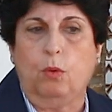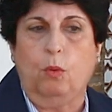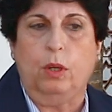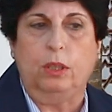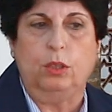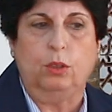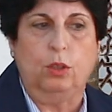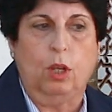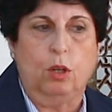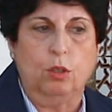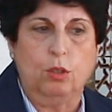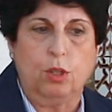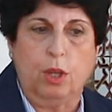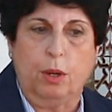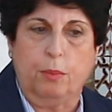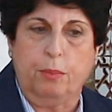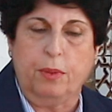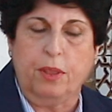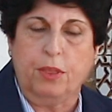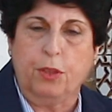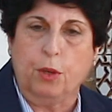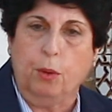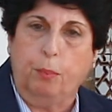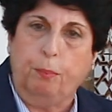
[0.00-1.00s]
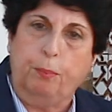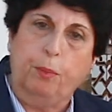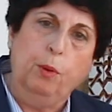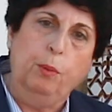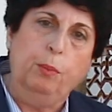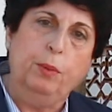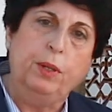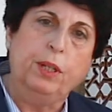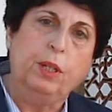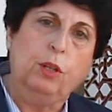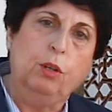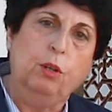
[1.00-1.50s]
cuanto a los servicios
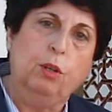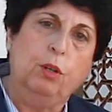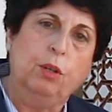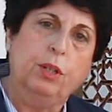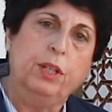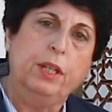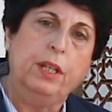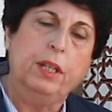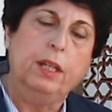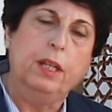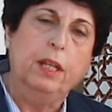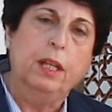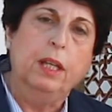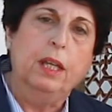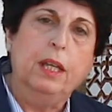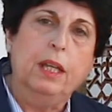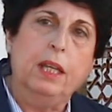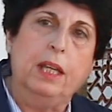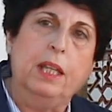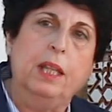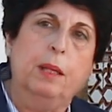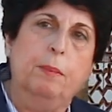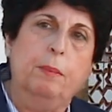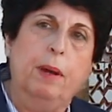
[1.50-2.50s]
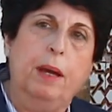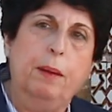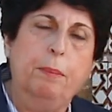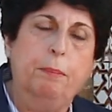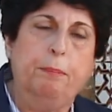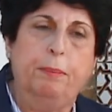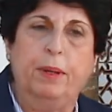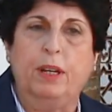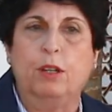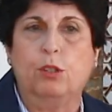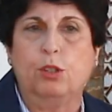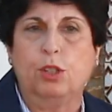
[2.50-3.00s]
públicos y, demás,
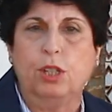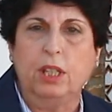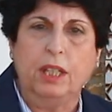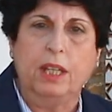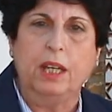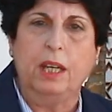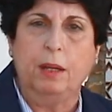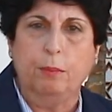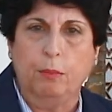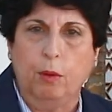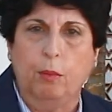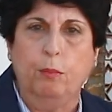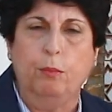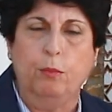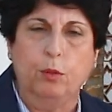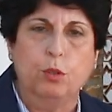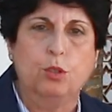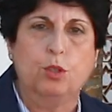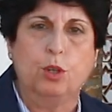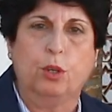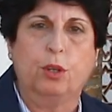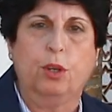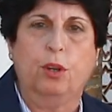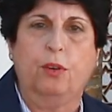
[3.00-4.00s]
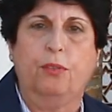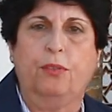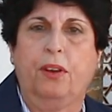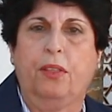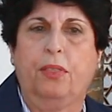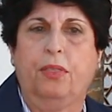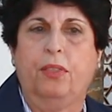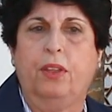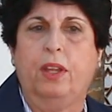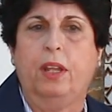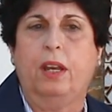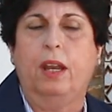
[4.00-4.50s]
pero sí tenemos mucho que
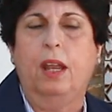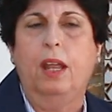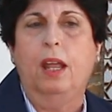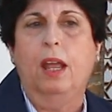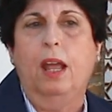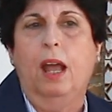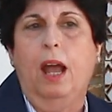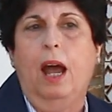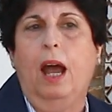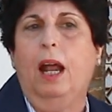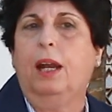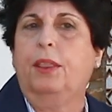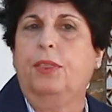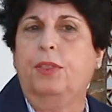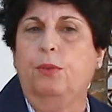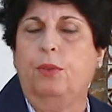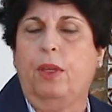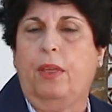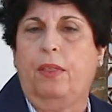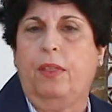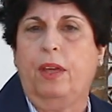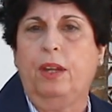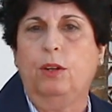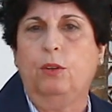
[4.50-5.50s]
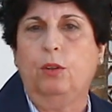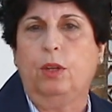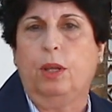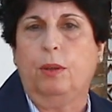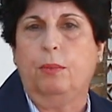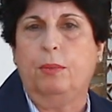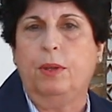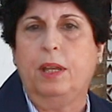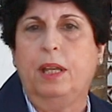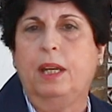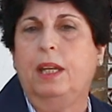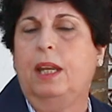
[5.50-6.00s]
ofrecer al ciudadano
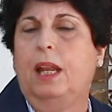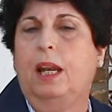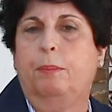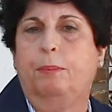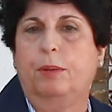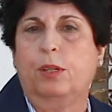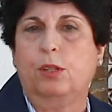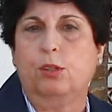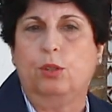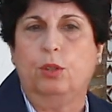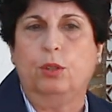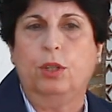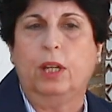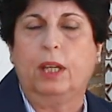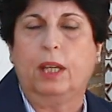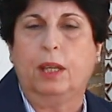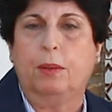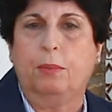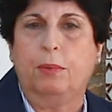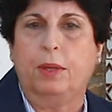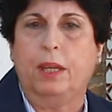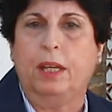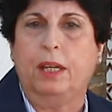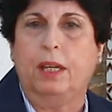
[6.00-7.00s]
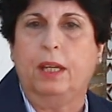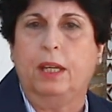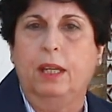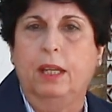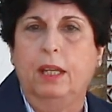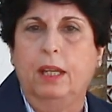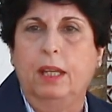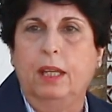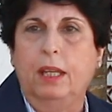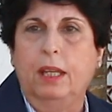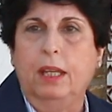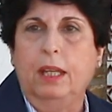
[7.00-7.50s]
que viene, a la persona que viene
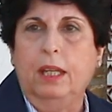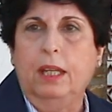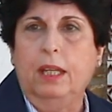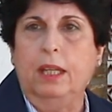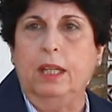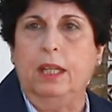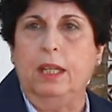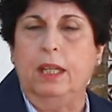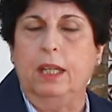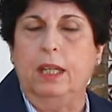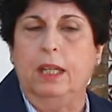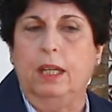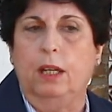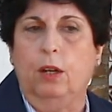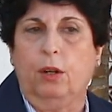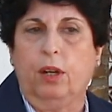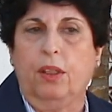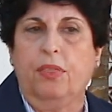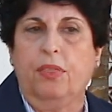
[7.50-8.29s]
y lo